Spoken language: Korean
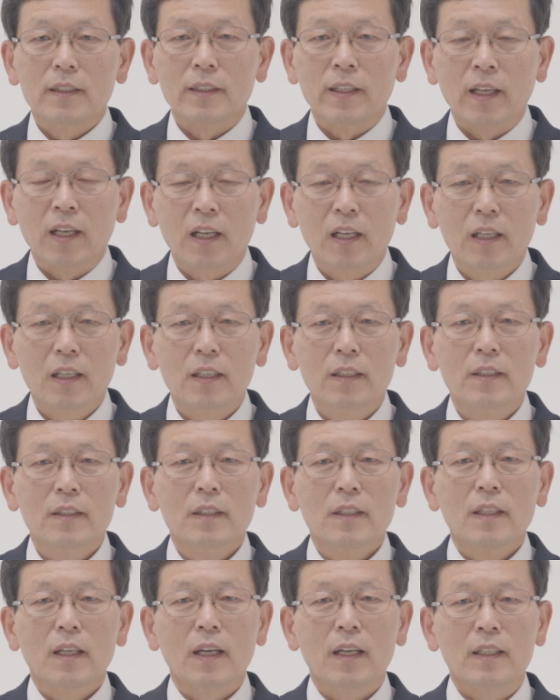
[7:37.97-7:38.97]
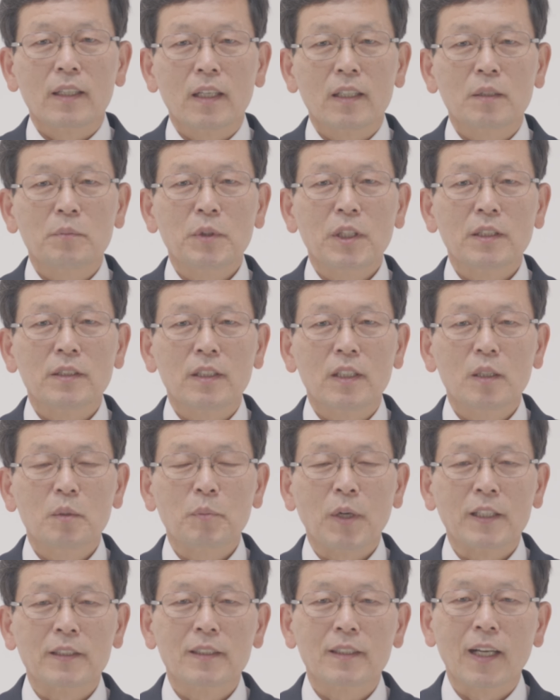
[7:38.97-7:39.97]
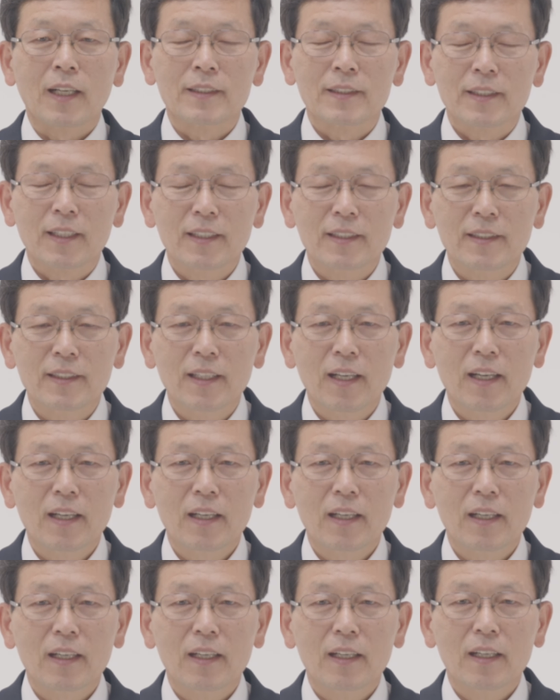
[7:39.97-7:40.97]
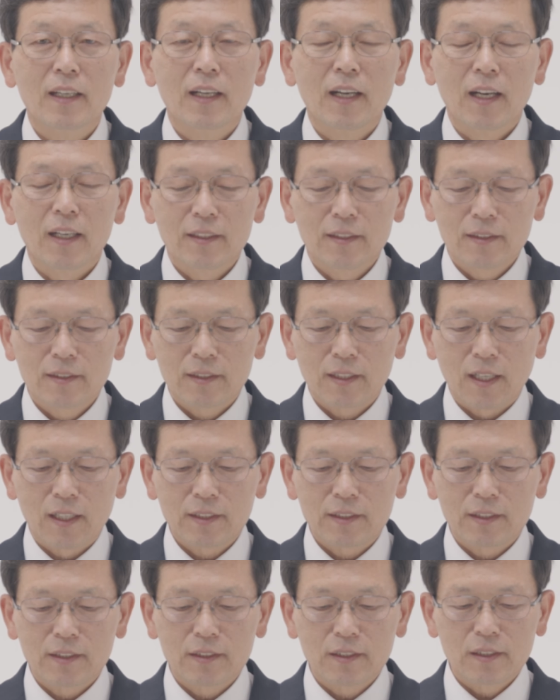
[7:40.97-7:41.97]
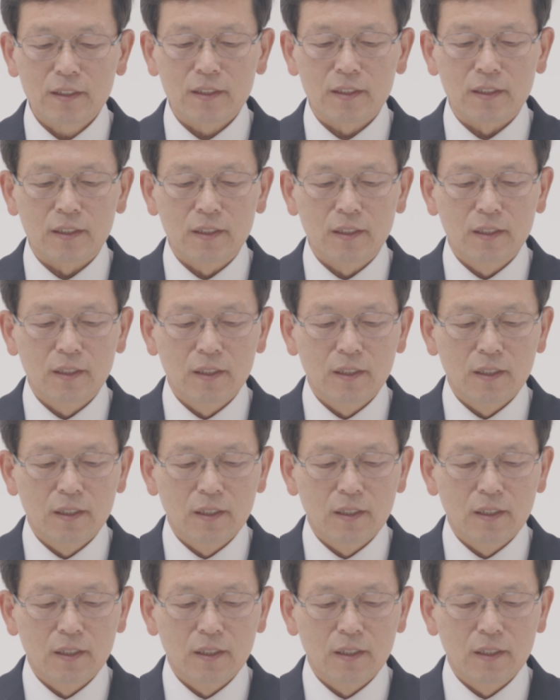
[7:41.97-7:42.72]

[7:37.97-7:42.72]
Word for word: 내가 하나님의 은혜를 받을 가치가 있나? 하는 사실을